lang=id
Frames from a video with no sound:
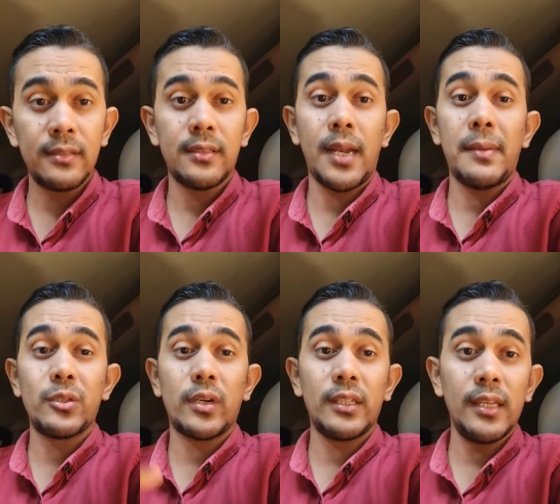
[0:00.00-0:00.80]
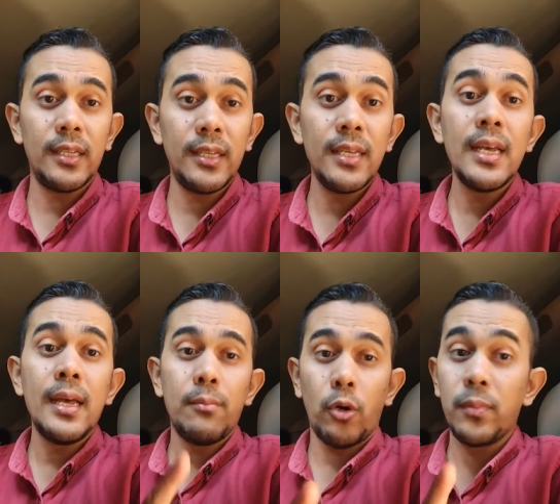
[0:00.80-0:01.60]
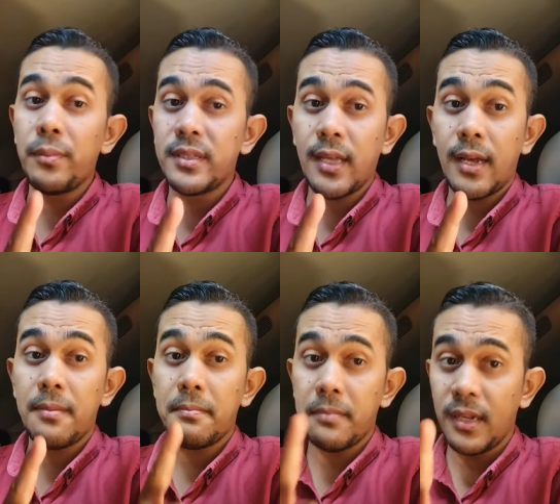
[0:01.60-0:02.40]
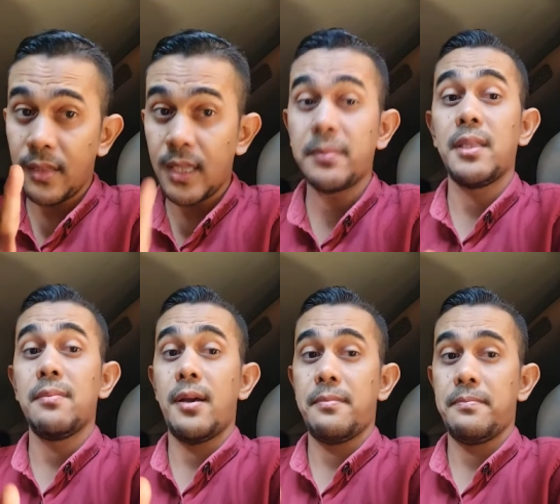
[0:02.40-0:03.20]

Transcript: salah masukkan gigi, mobil bisa berhenti tiba-tiba.